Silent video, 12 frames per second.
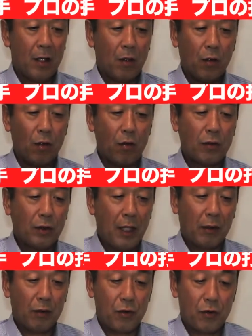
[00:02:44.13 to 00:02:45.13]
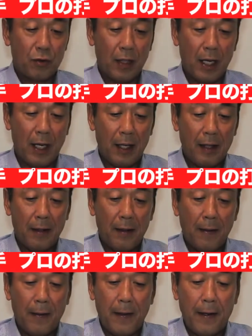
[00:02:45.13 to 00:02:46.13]
この奥川投手が
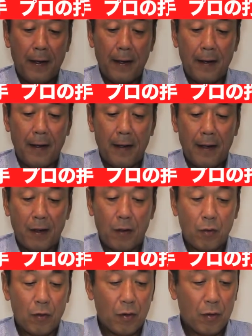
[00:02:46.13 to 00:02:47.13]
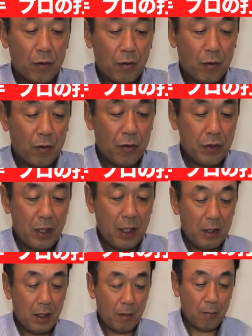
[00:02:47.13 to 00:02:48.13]
この甲子
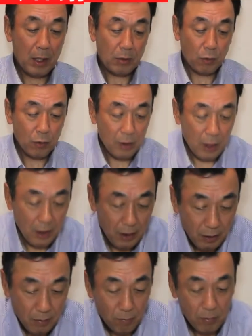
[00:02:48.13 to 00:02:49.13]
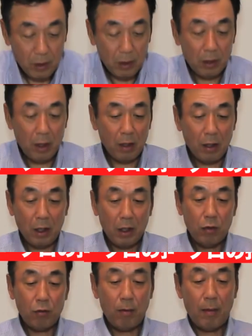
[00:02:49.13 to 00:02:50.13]
園で、まあ、そんなに日程的に
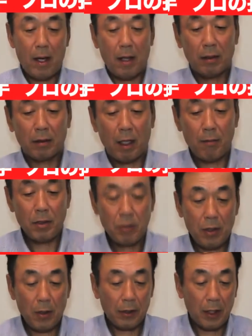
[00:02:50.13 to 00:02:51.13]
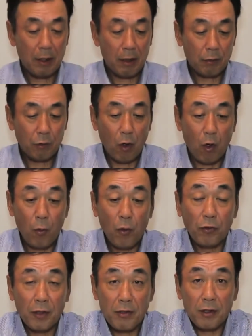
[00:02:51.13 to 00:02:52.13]
言えば過密ではないなと
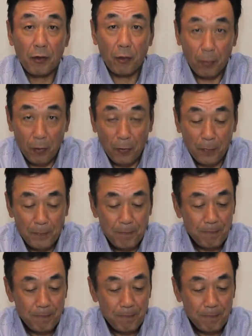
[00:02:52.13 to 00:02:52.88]
思うんですけども、